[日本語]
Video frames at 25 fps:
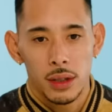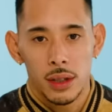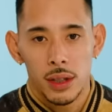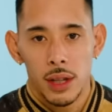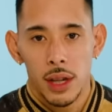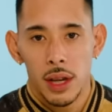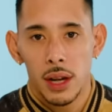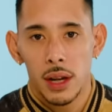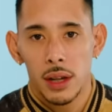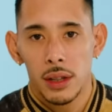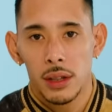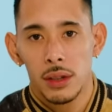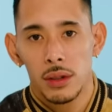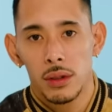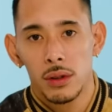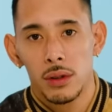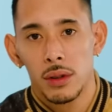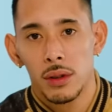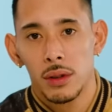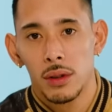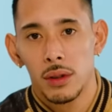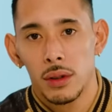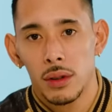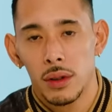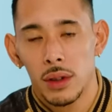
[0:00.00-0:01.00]
生活
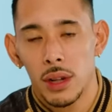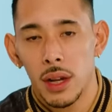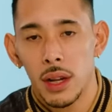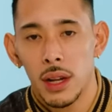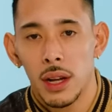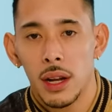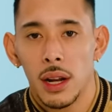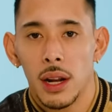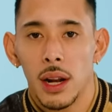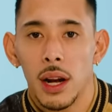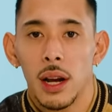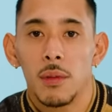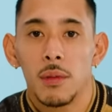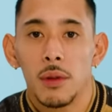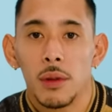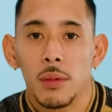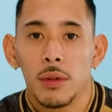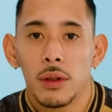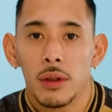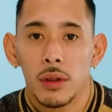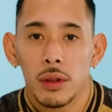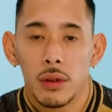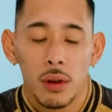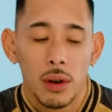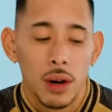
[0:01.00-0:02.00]
の何気ない部
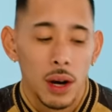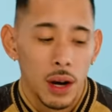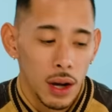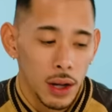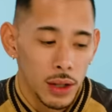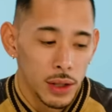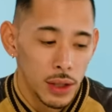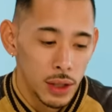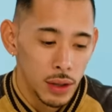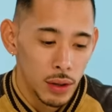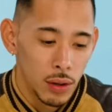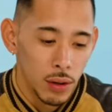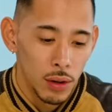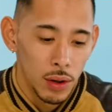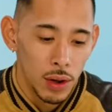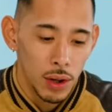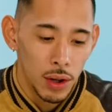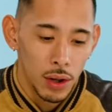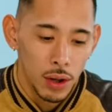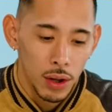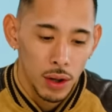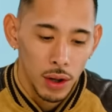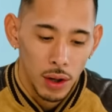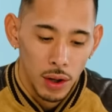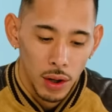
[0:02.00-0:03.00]
分とかがすごい
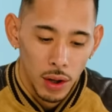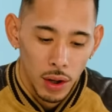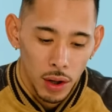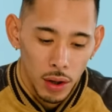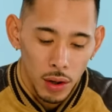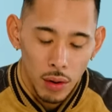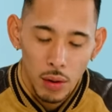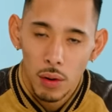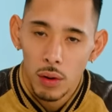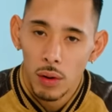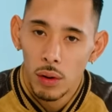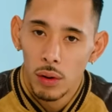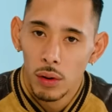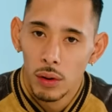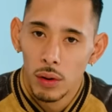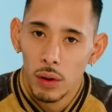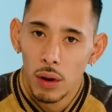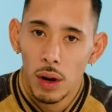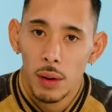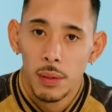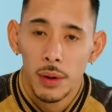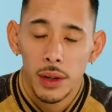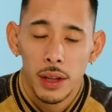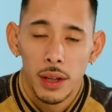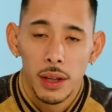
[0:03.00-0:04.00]
こう
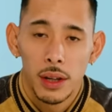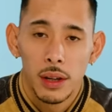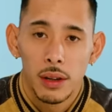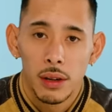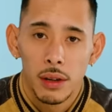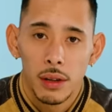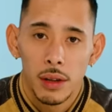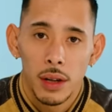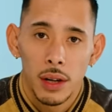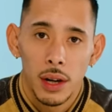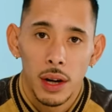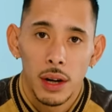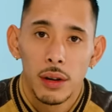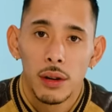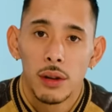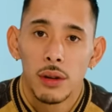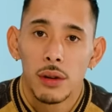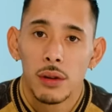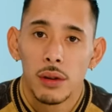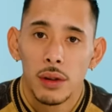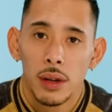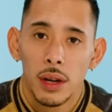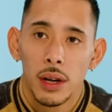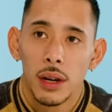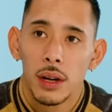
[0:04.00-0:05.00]
ドラマティックになる
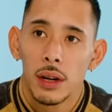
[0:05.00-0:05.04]
ようなな